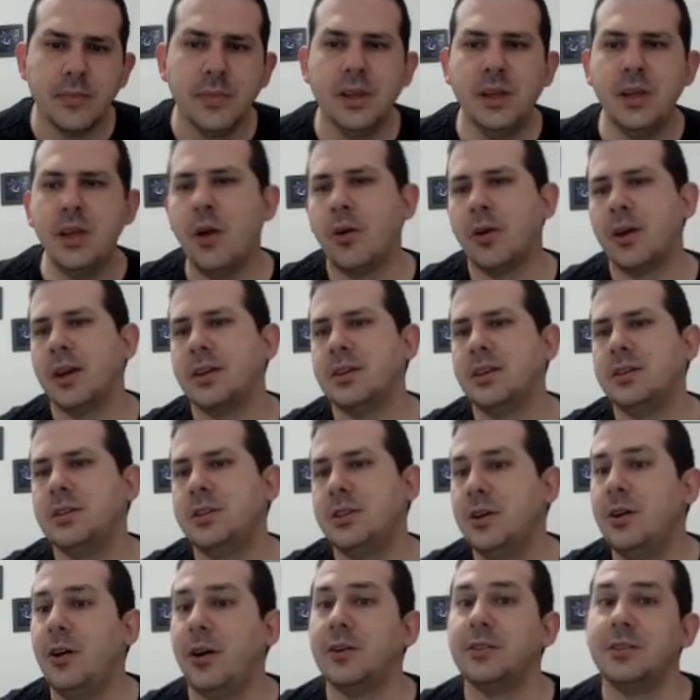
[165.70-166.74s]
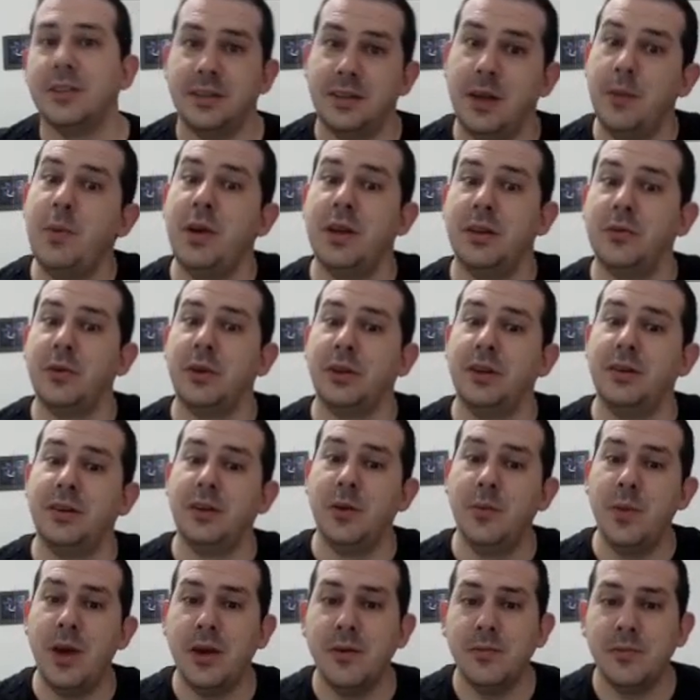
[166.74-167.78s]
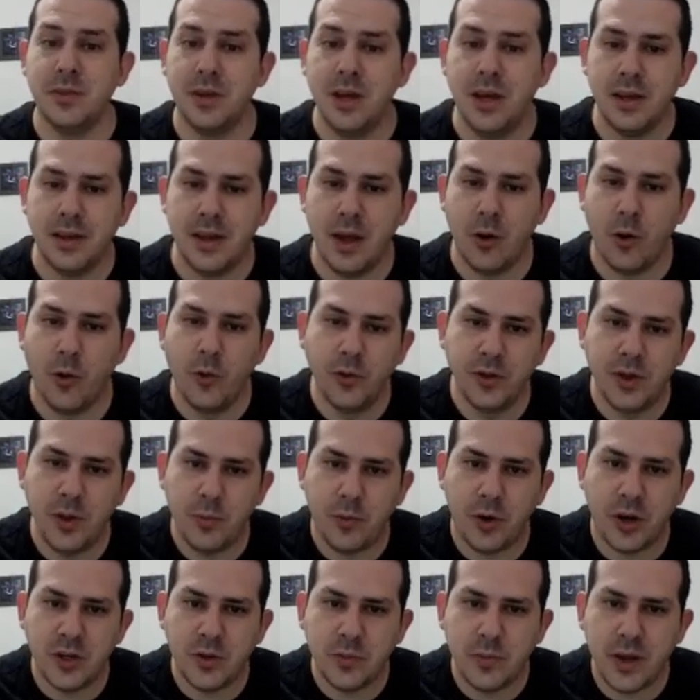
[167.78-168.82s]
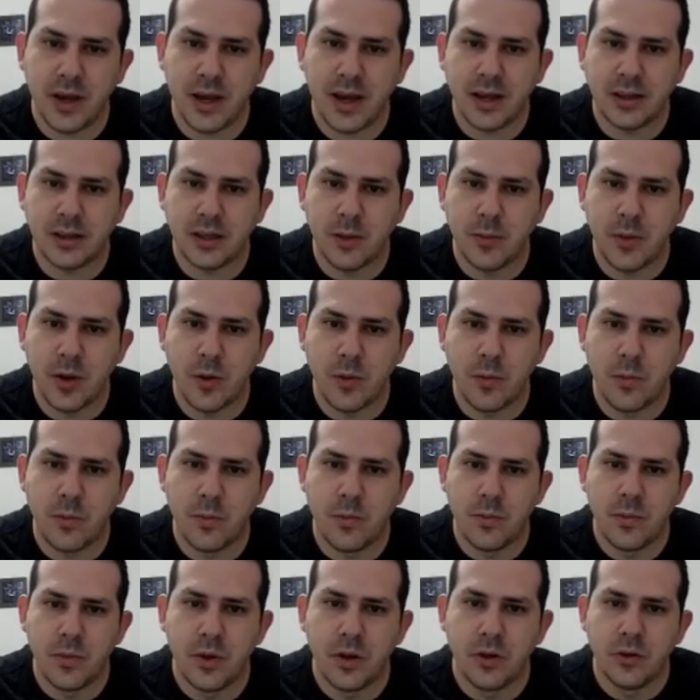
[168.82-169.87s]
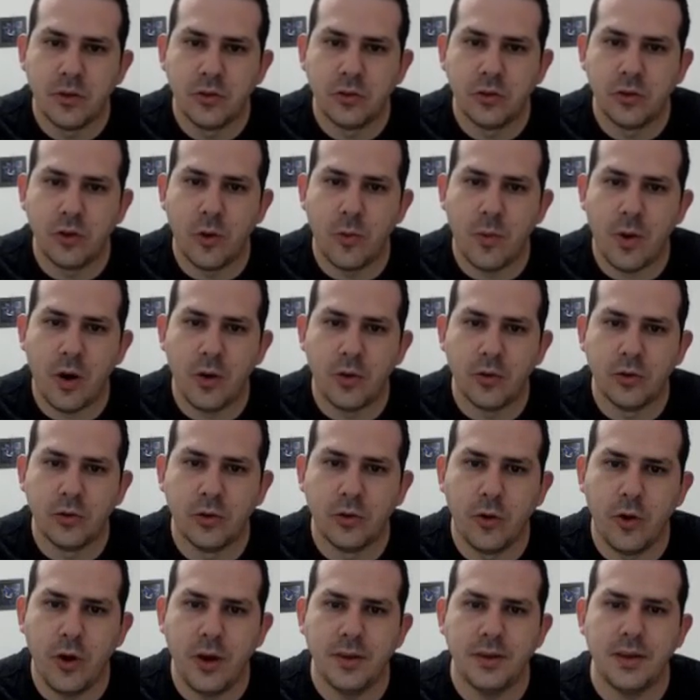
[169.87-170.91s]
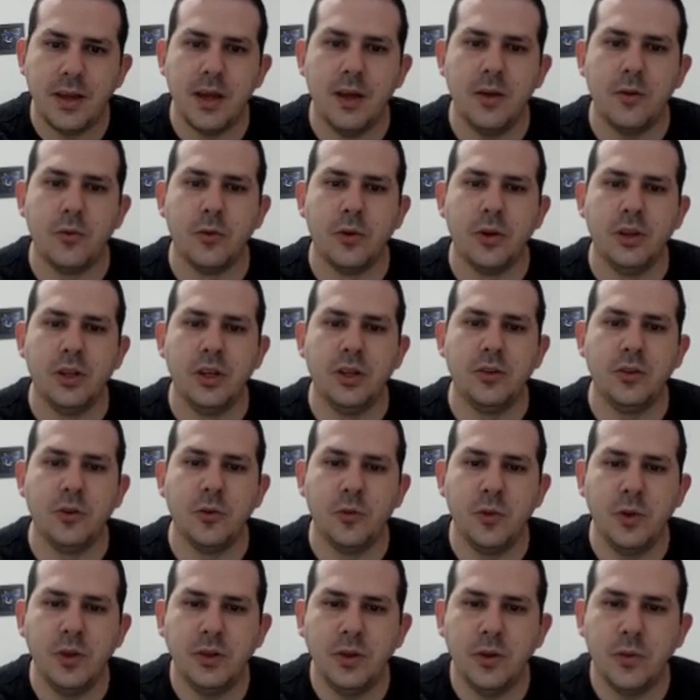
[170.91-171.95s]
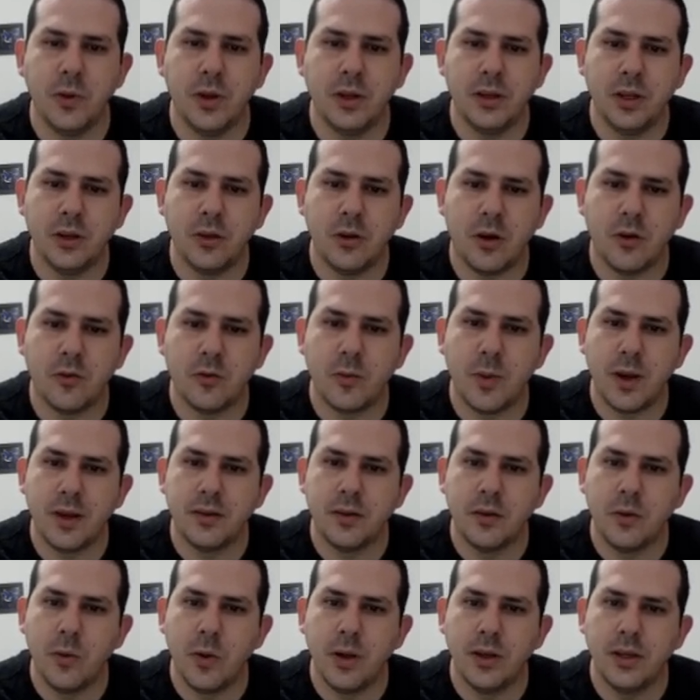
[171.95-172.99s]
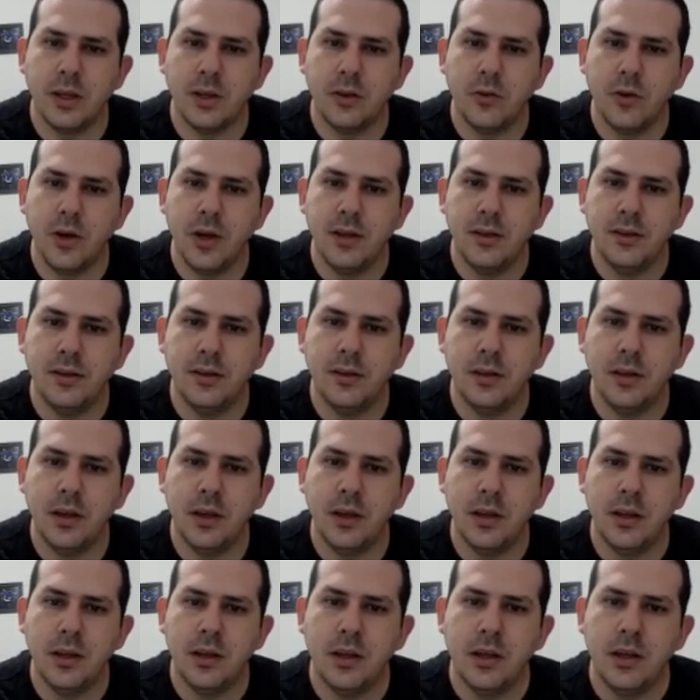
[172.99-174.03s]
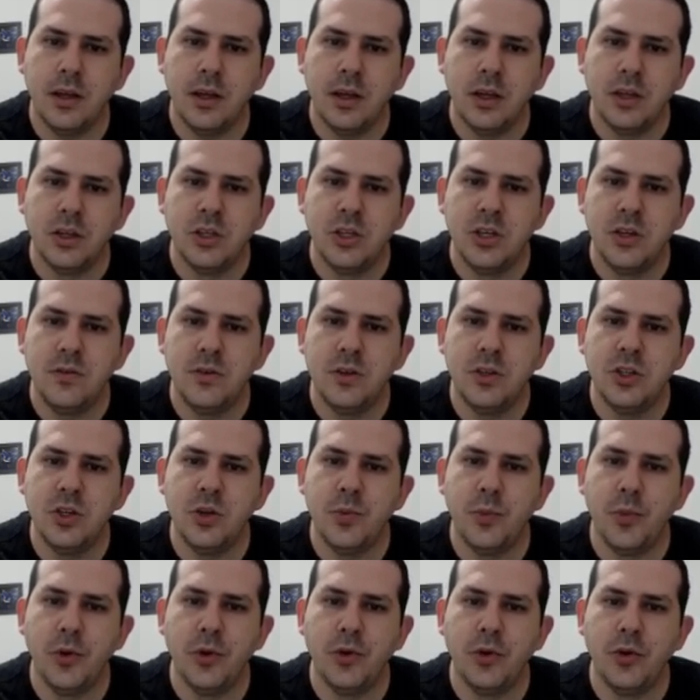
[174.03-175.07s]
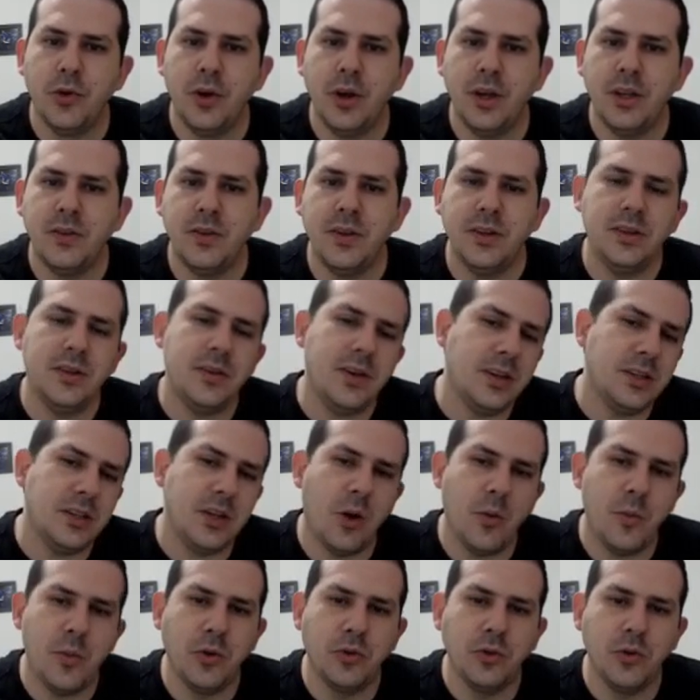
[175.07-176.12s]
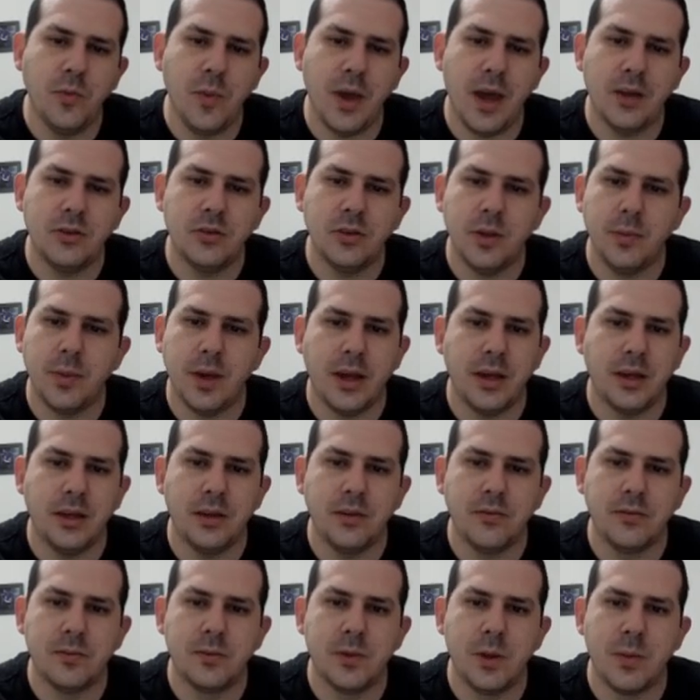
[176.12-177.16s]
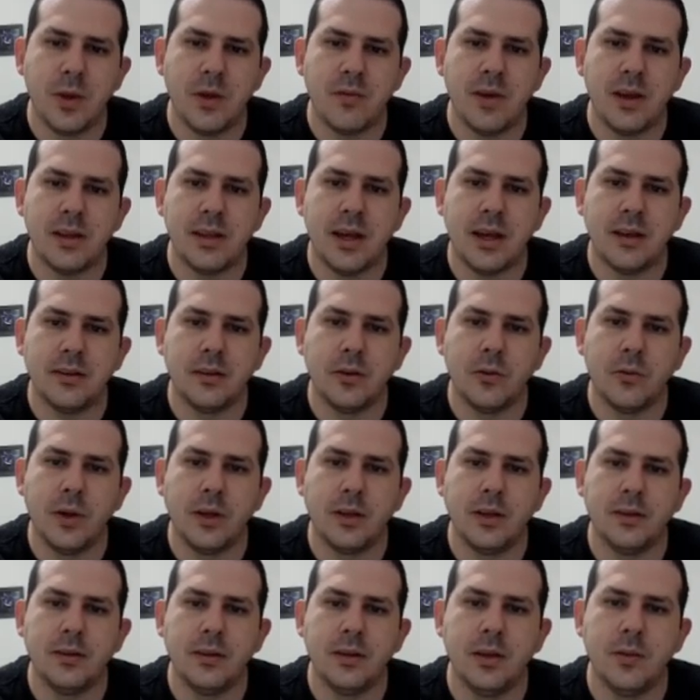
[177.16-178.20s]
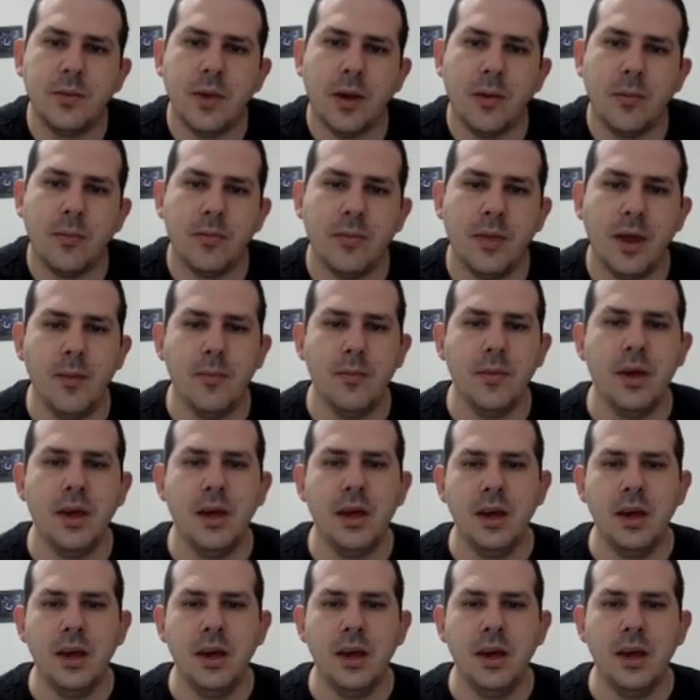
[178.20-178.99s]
Que é o que a gente ó, já sabia, 55,5. Né? Ou você pode pegar também, o, somar os dois, né? o início e o fim, 59 mais 52, dividir por 2, ver se vai achar o ponto médio também, que também vai dar 55,5. mil, né?